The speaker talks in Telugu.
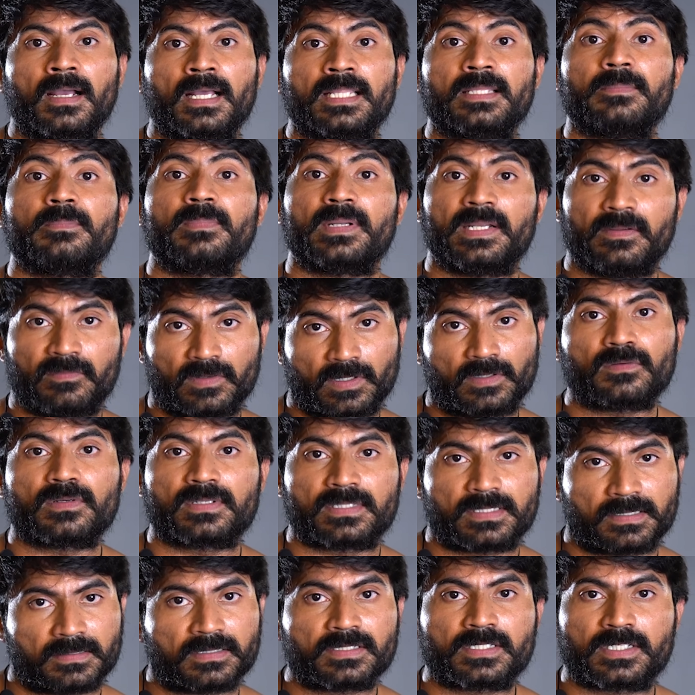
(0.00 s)
అది ప్రీ వర్కౌట్
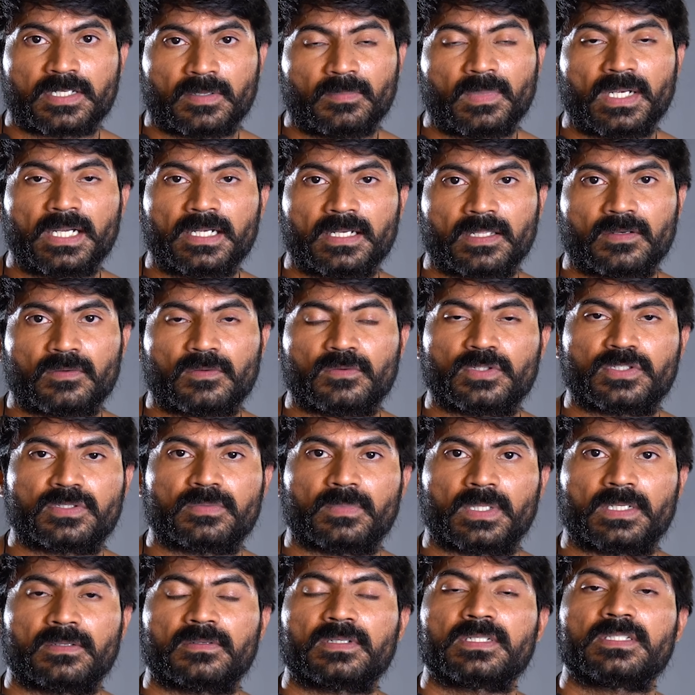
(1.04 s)
స్టిములెంట్ అనుకోవచ్చు
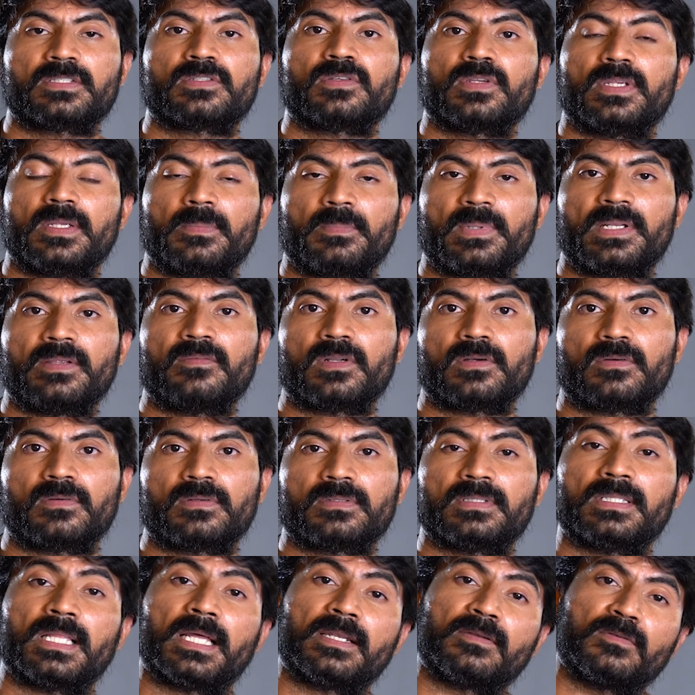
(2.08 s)
మనం సో ఈ ప్రీ
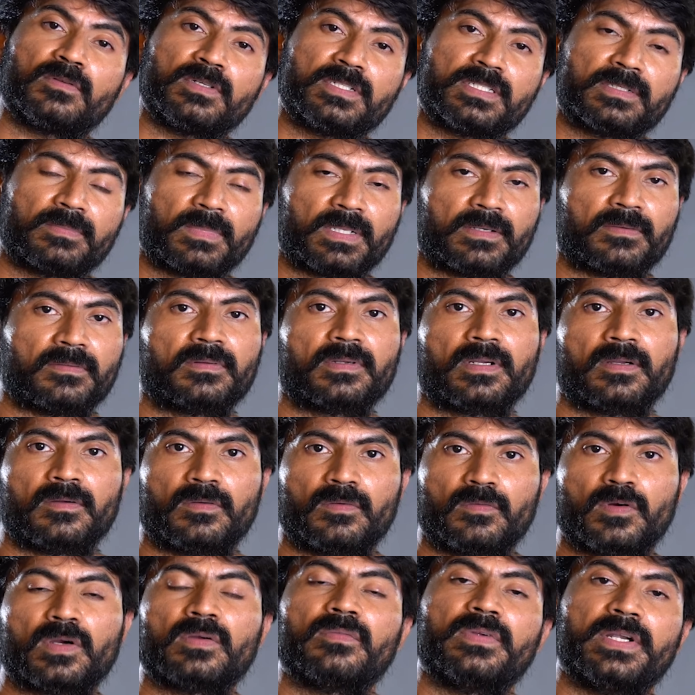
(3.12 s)
వర్కౌట్ దాని గురించి మనం
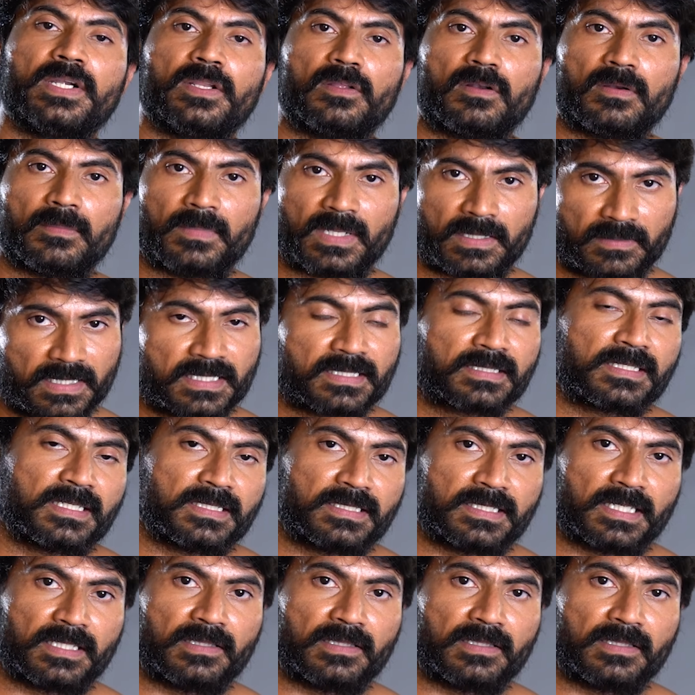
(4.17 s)
ఒక వీడియోలో మనం డిస్కస్